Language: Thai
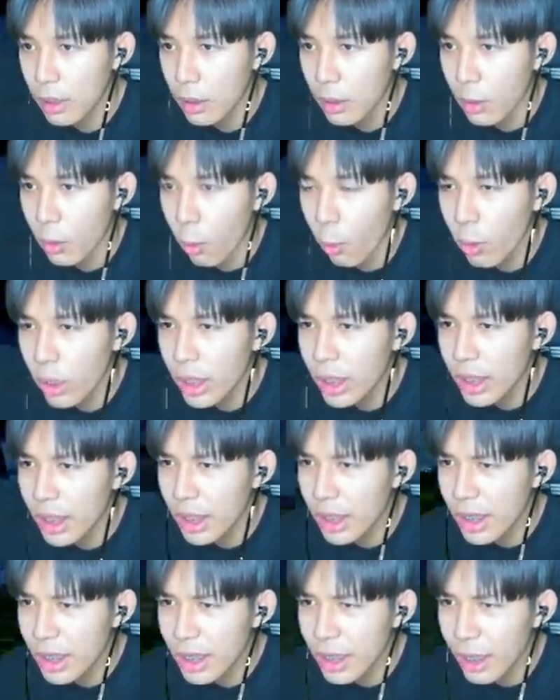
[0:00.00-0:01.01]
อุ้ยนิด
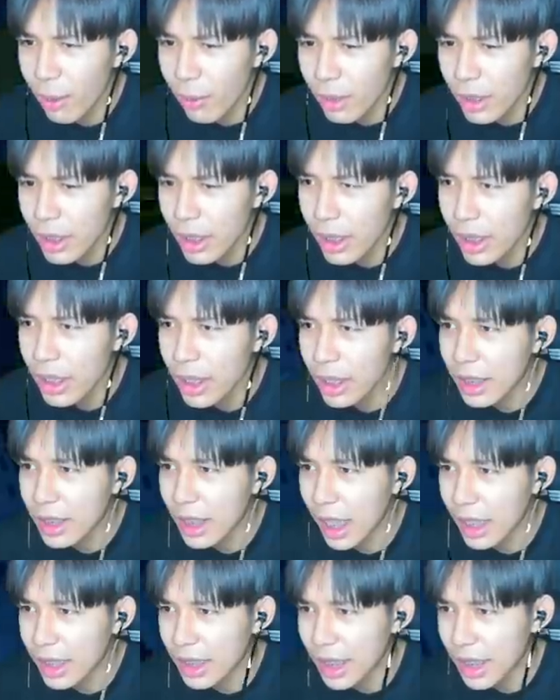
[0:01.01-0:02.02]
เดียวก
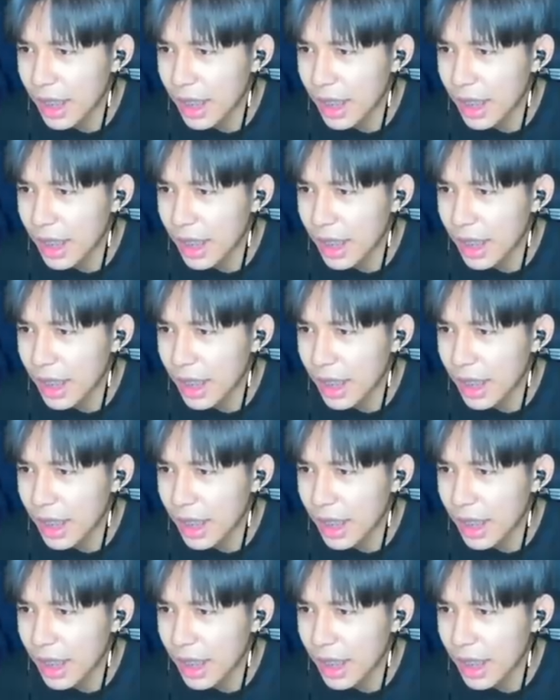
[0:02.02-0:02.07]
ระจิกระ